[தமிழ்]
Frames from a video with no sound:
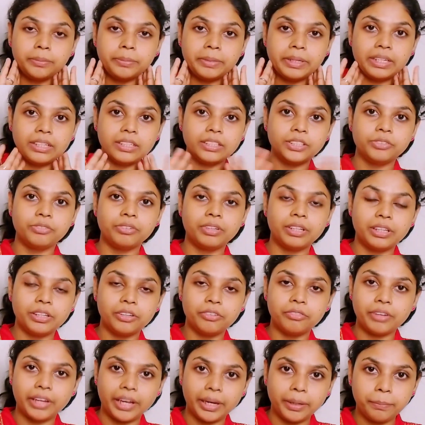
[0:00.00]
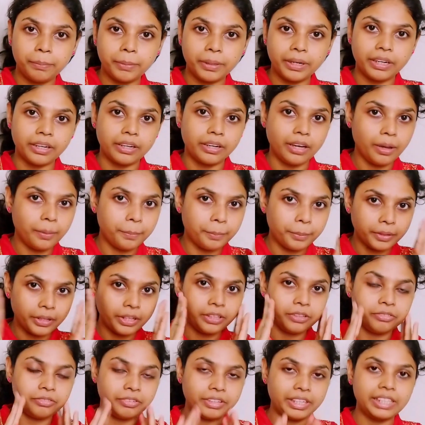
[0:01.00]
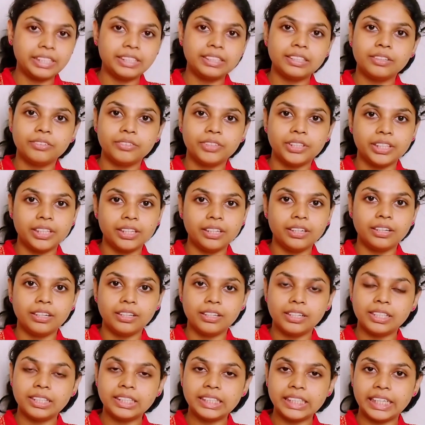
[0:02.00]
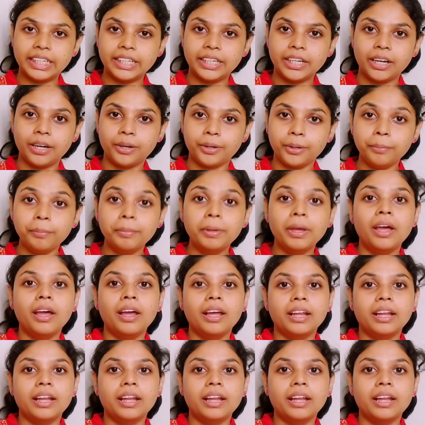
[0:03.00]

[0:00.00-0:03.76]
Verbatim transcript: மினிட்ஸ் வந்து வெயிட் பண்ணலாம் அப்போ தான் அந்த ஃபேஸில் வந்து நல்லா செட் ஆகும்